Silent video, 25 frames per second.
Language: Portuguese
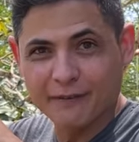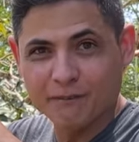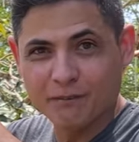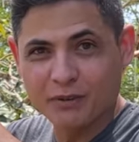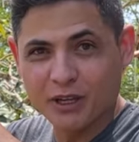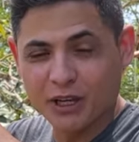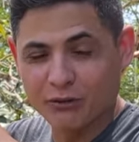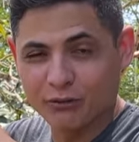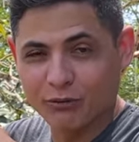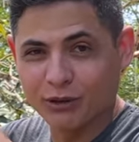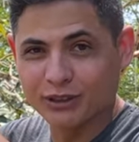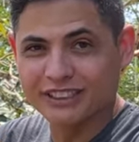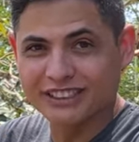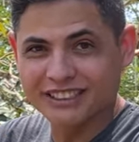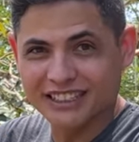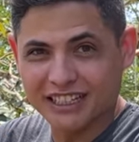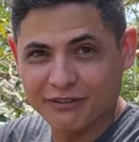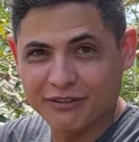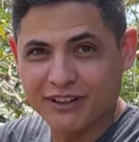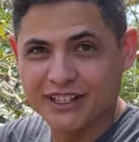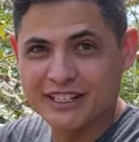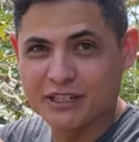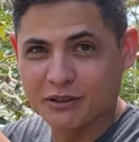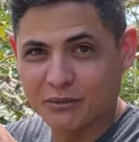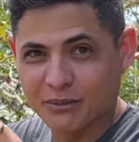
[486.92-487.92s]
e eu vou tentar
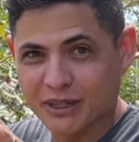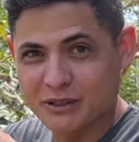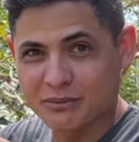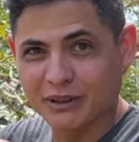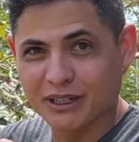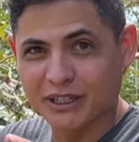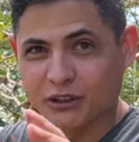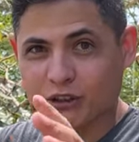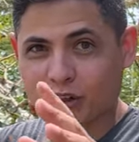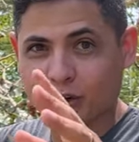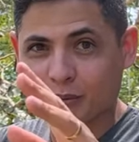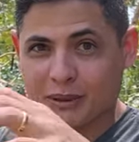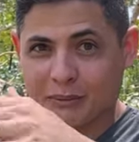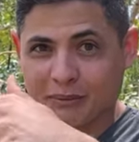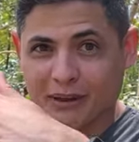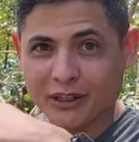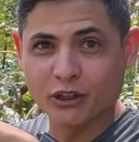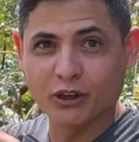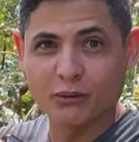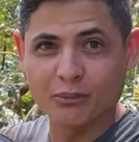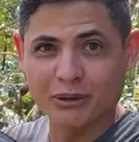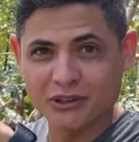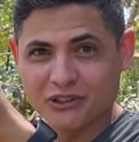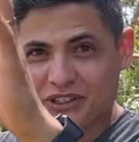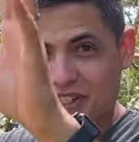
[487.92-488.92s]
fazer umas manobras.
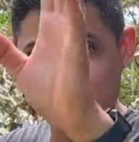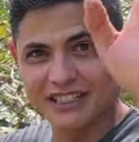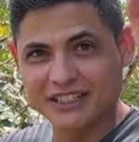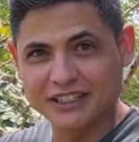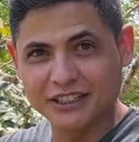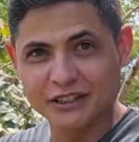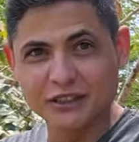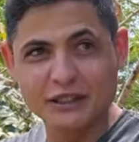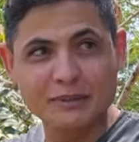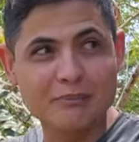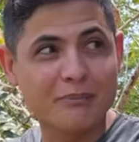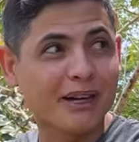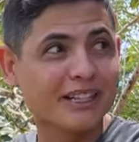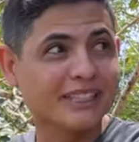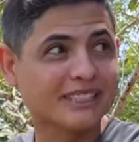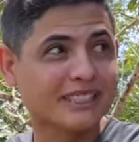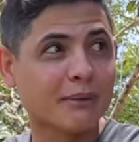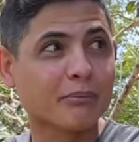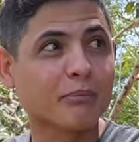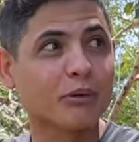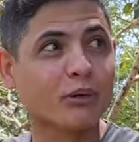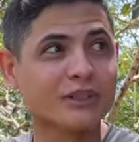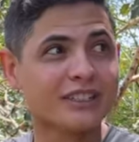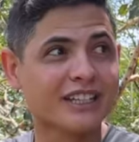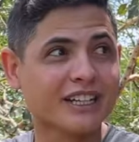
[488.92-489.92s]
Manobra no sentido de
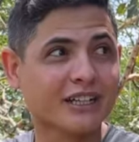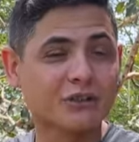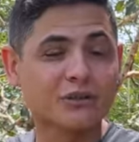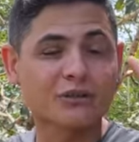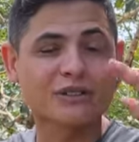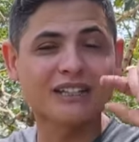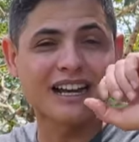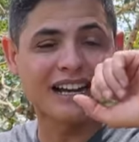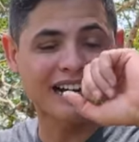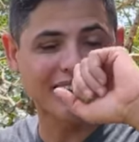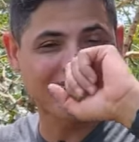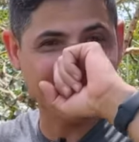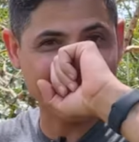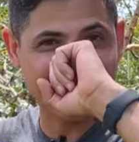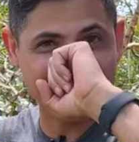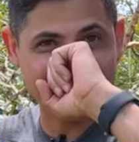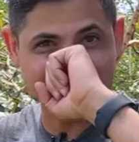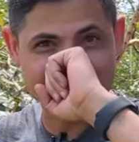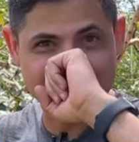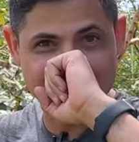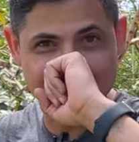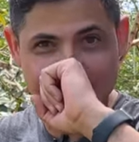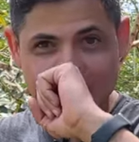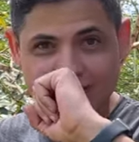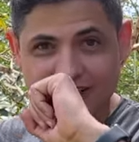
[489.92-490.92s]
passar por dentro da
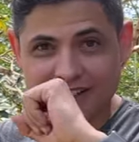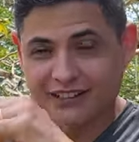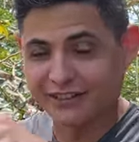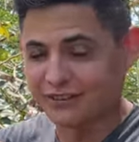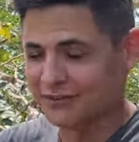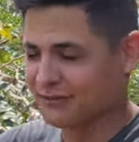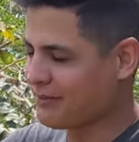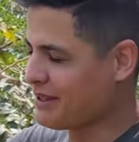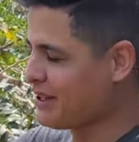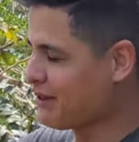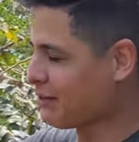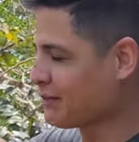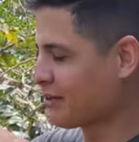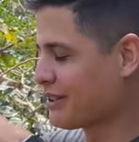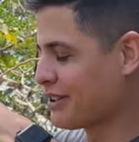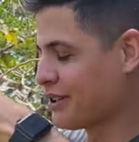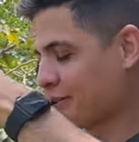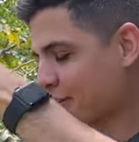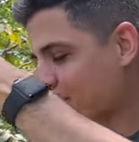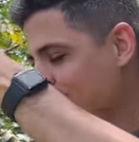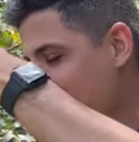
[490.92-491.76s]
casa, velho. Meu Deus